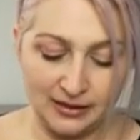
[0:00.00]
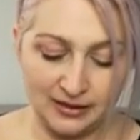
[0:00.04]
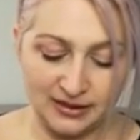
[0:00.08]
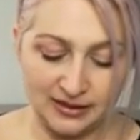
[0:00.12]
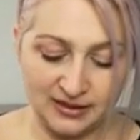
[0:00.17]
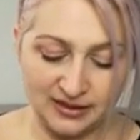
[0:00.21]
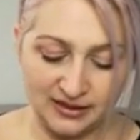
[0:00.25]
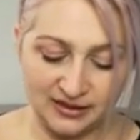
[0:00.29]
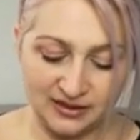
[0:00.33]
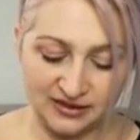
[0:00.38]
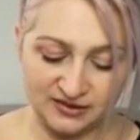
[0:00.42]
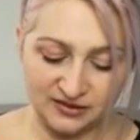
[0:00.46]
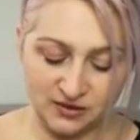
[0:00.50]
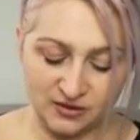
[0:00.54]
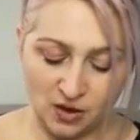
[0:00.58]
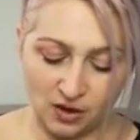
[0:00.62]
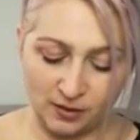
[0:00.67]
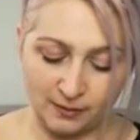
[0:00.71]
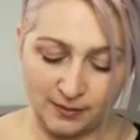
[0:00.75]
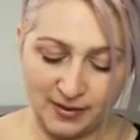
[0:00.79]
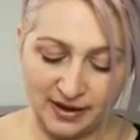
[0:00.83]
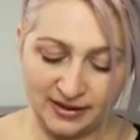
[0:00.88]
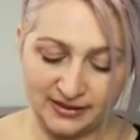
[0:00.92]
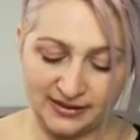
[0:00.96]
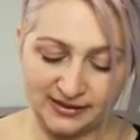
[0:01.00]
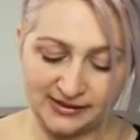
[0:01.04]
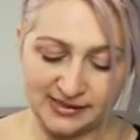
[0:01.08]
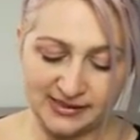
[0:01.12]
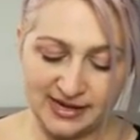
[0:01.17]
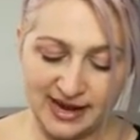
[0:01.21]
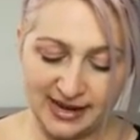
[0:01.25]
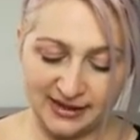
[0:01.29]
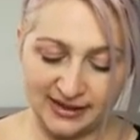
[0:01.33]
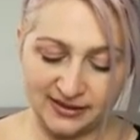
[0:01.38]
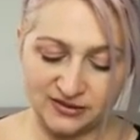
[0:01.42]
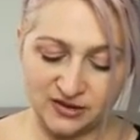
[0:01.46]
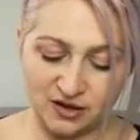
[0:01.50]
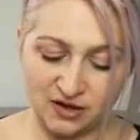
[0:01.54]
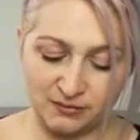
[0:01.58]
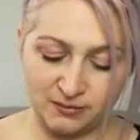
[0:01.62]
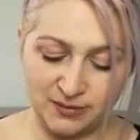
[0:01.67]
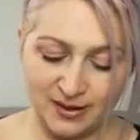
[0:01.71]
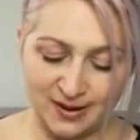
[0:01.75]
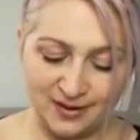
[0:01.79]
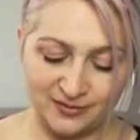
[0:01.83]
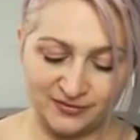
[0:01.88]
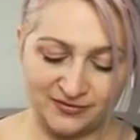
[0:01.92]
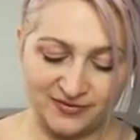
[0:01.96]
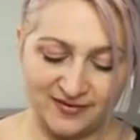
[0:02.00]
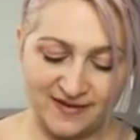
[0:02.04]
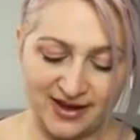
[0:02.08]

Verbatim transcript: Hier ist nochmal der Tagesablauf,